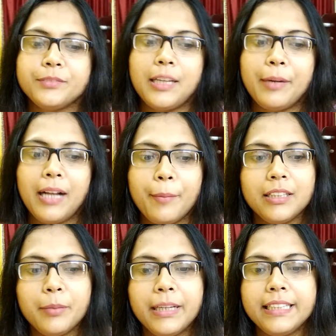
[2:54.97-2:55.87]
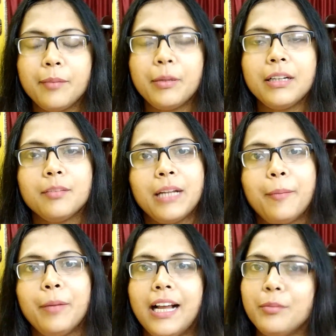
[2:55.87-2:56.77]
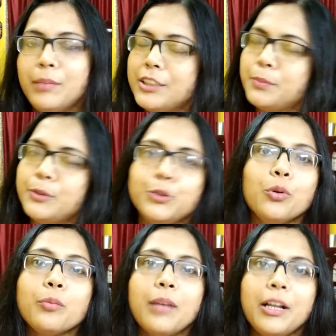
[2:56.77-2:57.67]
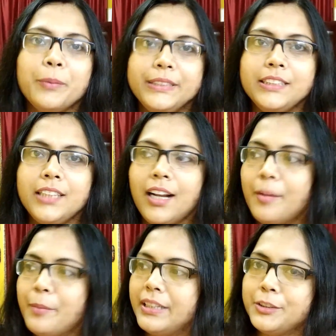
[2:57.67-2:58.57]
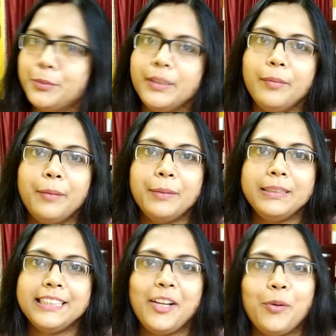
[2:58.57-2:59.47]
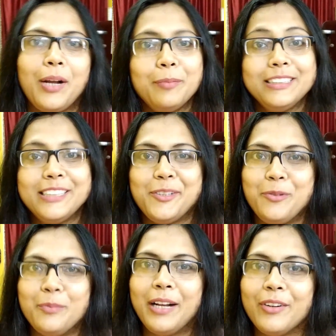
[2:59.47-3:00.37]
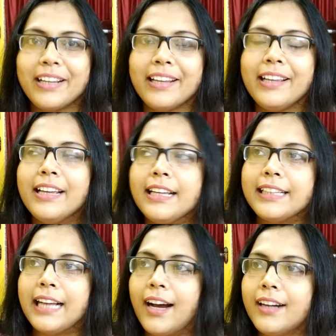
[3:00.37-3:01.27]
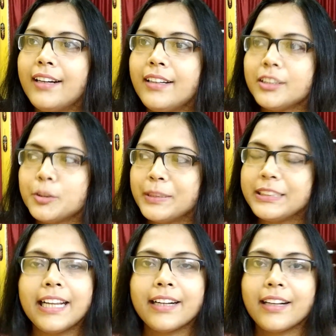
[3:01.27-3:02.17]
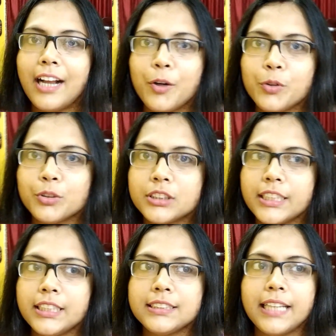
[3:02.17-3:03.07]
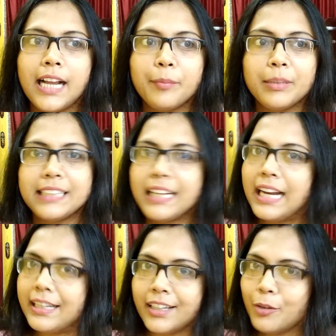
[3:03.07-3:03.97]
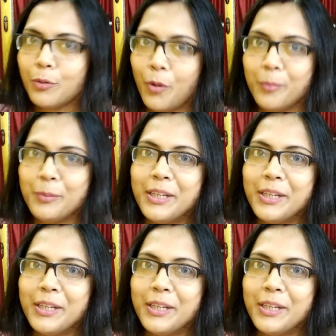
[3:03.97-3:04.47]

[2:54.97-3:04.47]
আবার আমাদের বাড়িতে আবার মানে আমরা আর মাছ ভীষণ ভালোবাসি আর আমার হাজব্যান্ড বা আমার ছেলেও আর মাছ খেতে খুব ভালো লাগে তার স্পেশালি একটা কারণ হচ্ছে যে আর মাছটা কাটাটাও কম